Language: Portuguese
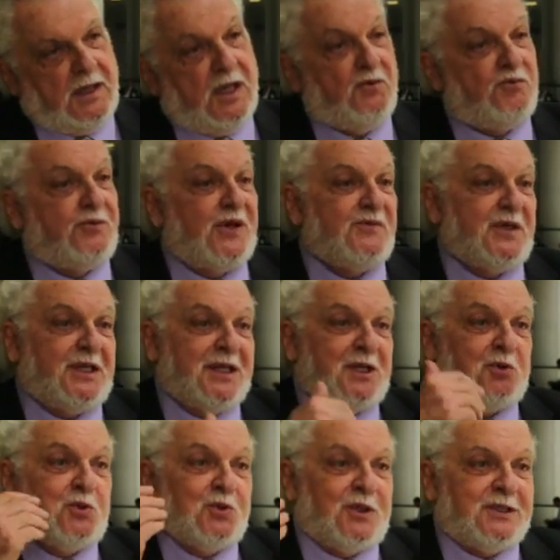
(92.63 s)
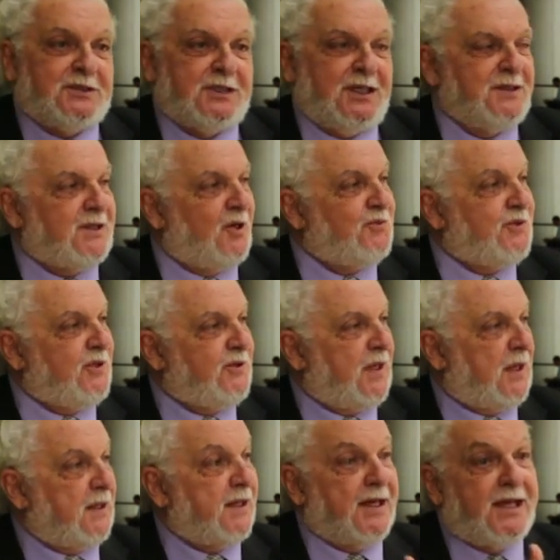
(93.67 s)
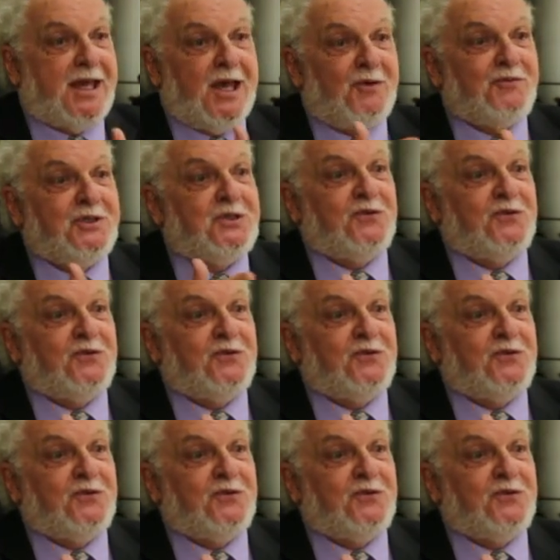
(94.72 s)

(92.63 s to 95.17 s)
em fevereiro de 80 havia greve